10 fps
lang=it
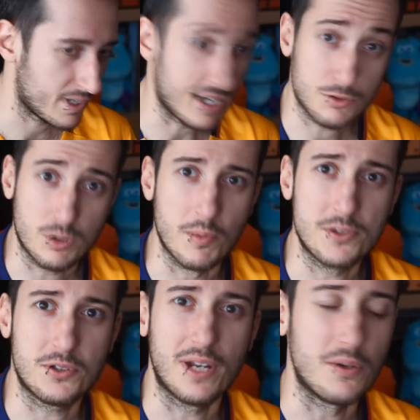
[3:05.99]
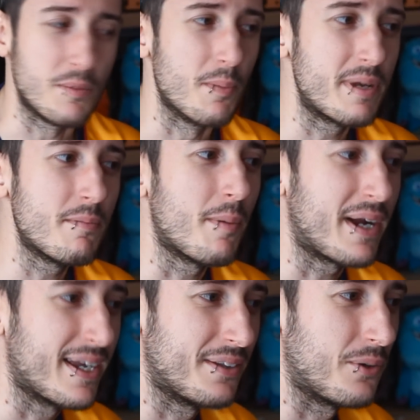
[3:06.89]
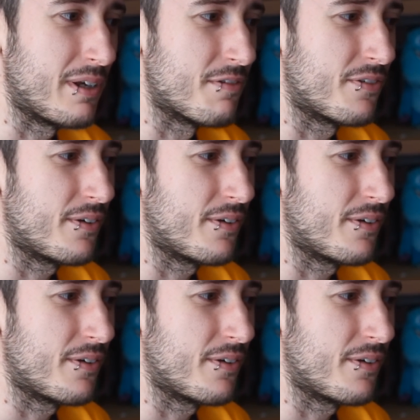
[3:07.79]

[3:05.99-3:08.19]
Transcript: Ragazzi, sto emozionato. Il mio primo pacchetto IF.